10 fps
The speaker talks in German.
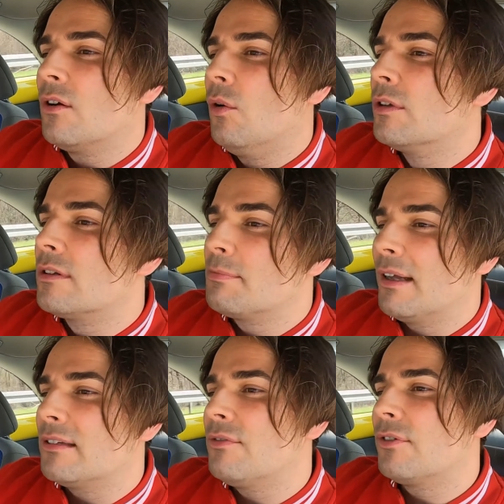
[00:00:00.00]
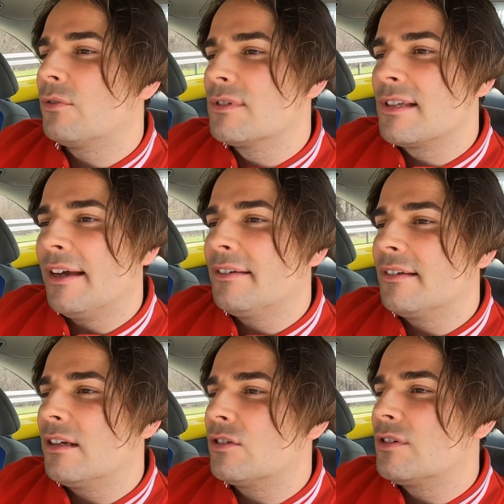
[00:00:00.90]
Und manche von uns leiden
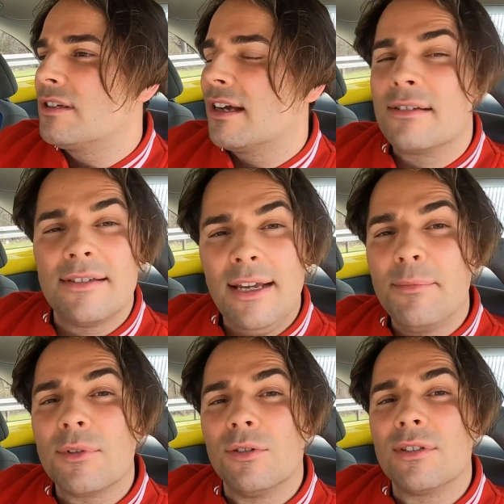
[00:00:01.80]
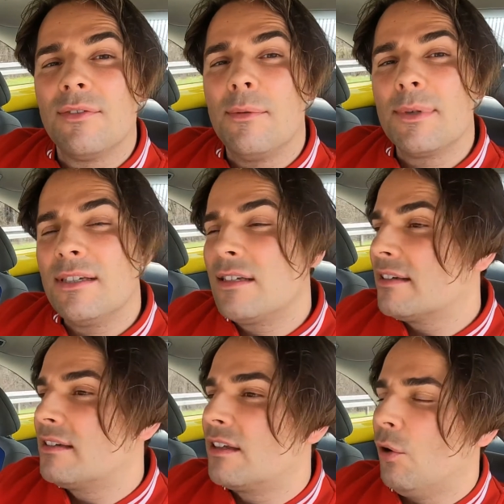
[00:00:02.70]
da natürlich ihr ganzes Leben drunter, wenn man es nicht
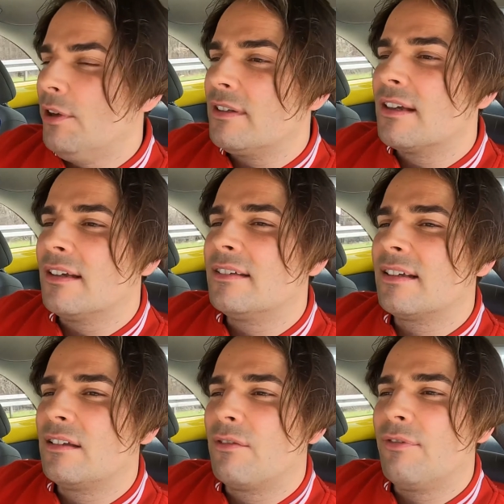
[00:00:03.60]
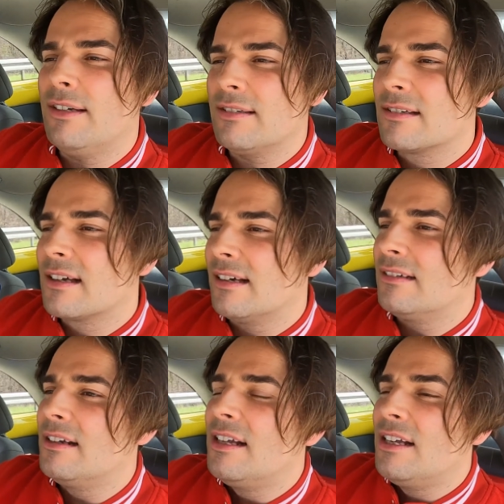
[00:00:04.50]
richtig deuten kann, nicht richtig fassen kann,
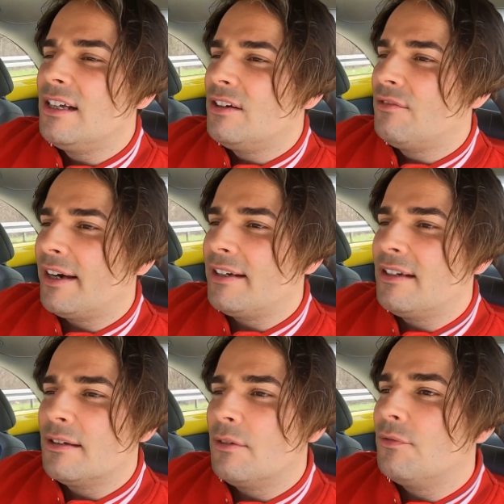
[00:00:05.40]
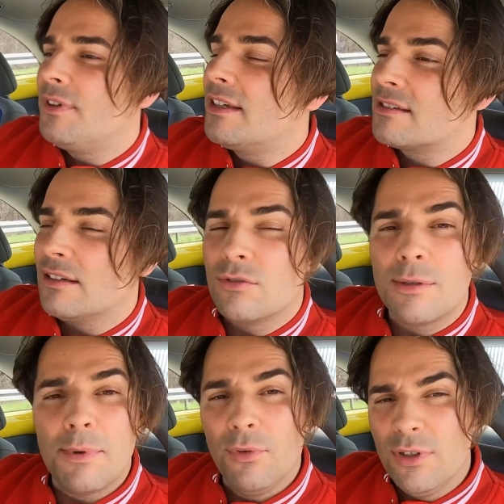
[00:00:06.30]
weil, wie gesagt, unser
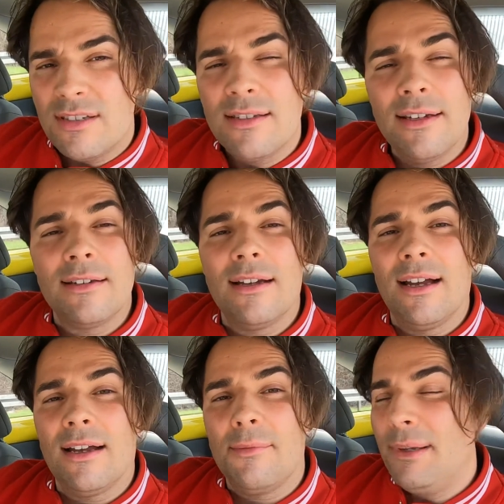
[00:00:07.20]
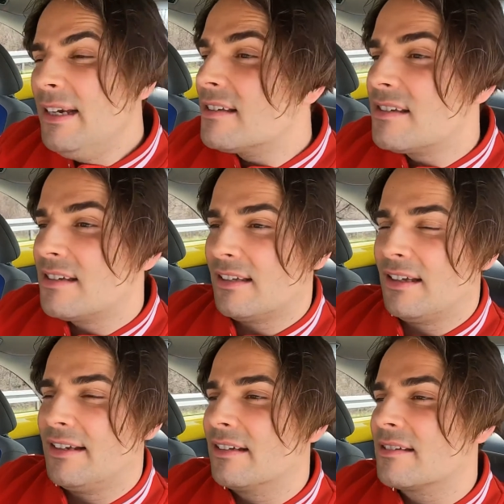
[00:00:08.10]
Bewusstsein bildet sich ja
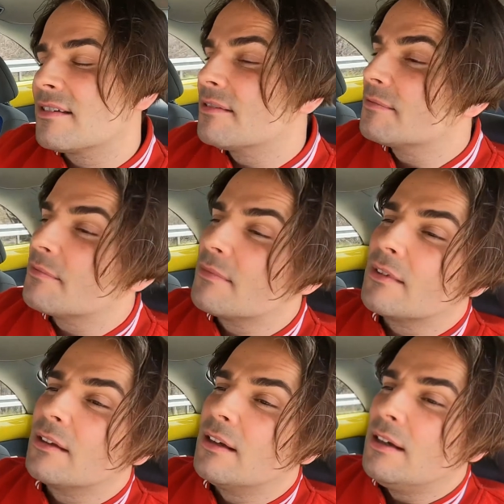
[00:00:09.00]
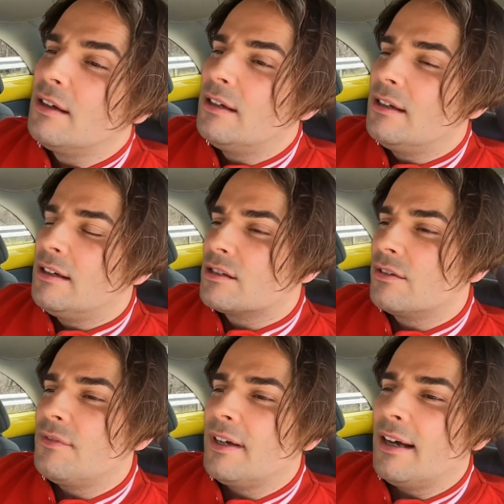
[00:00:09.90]
dann erst. So,
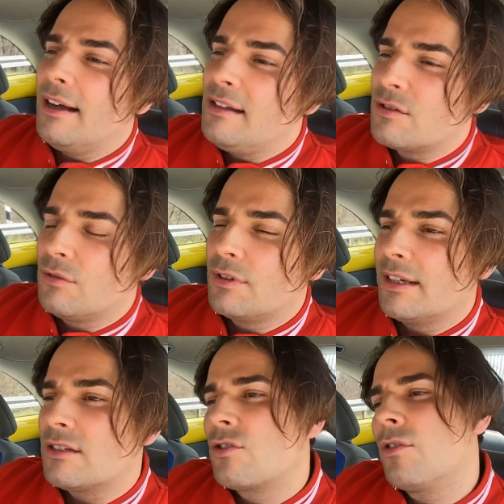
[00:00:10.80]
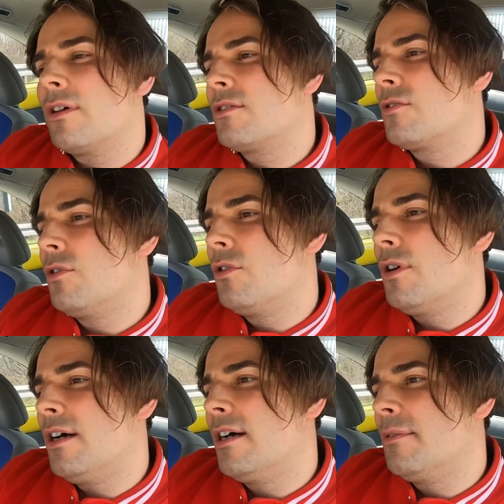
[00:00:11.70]
wenn wir also jetzt zurück zu,
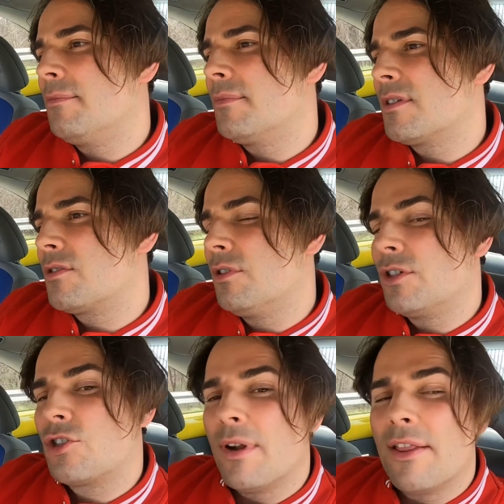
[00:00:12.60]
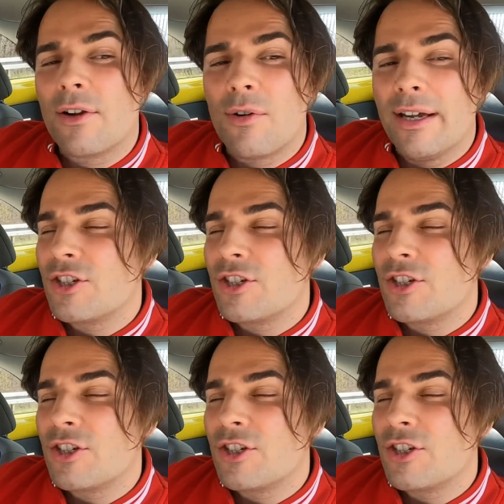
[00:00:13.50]
ähm, zur Trail the Crying